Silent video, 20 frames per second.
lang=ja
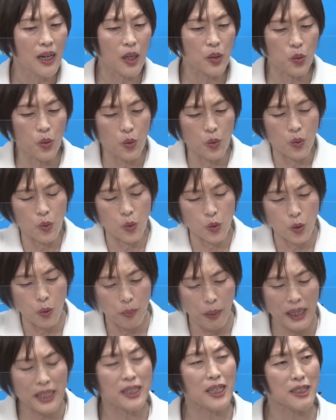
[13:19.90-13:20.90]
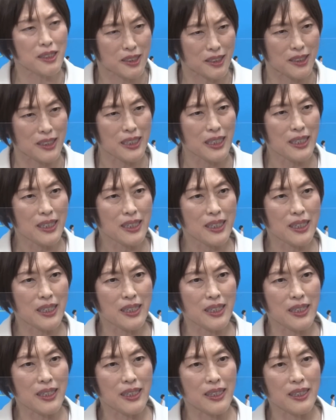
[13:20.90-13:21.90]
あのこのパッケージ
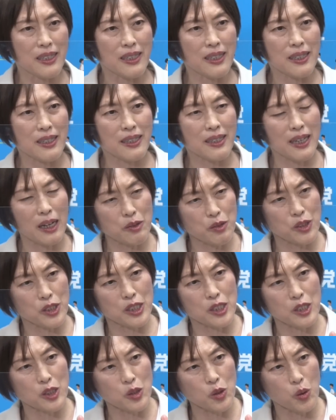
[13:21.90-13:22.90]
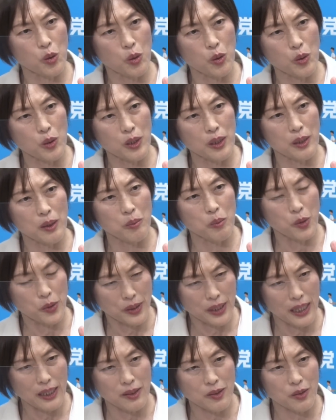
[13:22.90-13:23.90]
えー、学費の
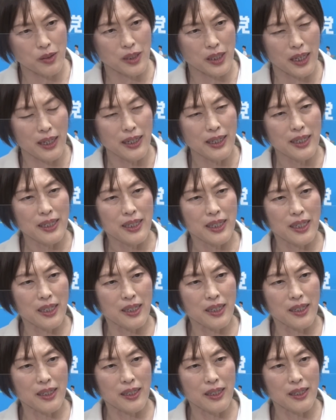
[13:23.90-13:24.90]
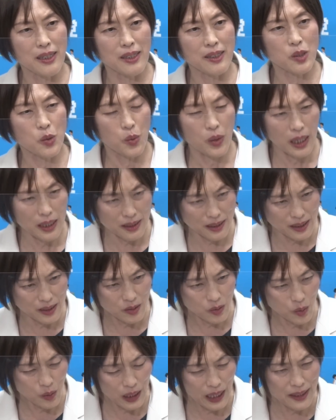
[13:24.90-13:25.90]
問題、それから、えー、奨学
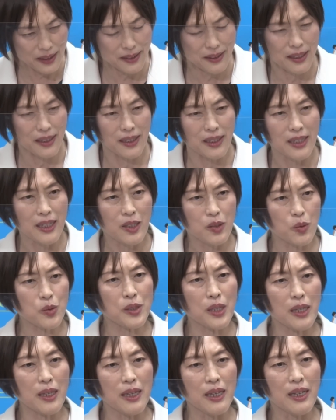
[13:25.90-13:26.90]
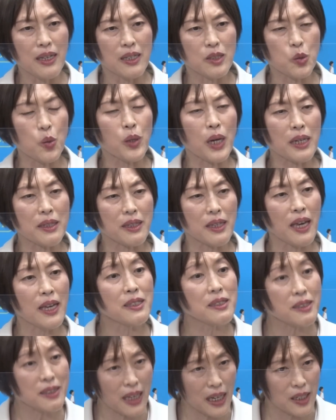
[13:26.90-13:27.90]
金の改善、そして奨学金
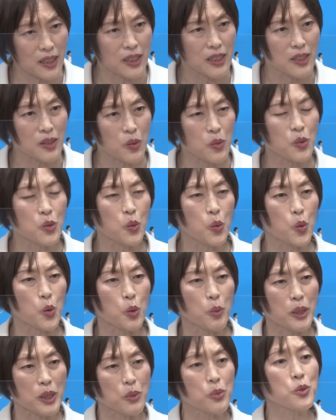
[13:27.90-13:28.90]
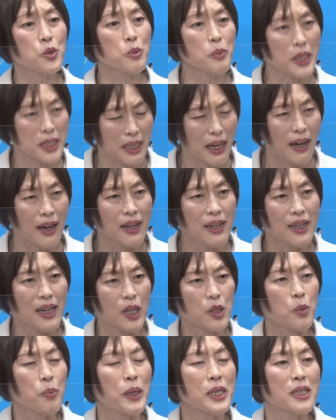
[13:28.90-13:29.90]
返済というところまで含めた
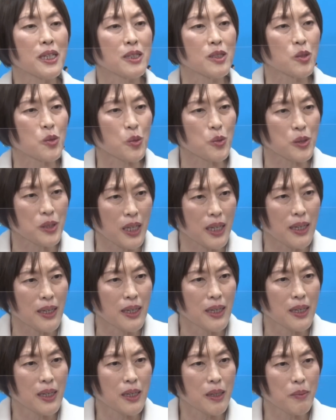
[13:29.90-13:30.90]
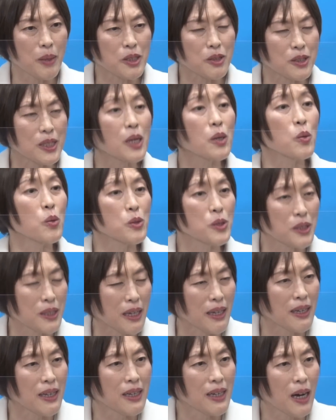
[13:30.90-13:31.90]
あのパッケージとして、まず先行し
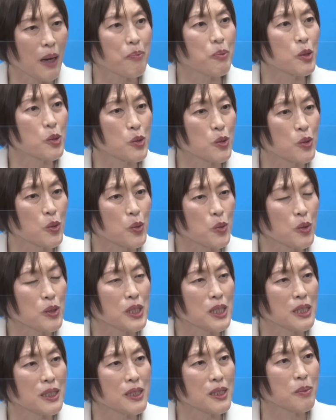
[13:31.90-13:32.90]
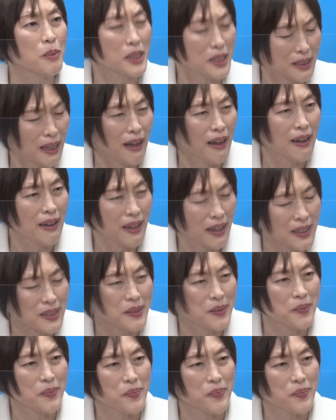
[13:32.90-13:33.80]
て発表することにしました。はい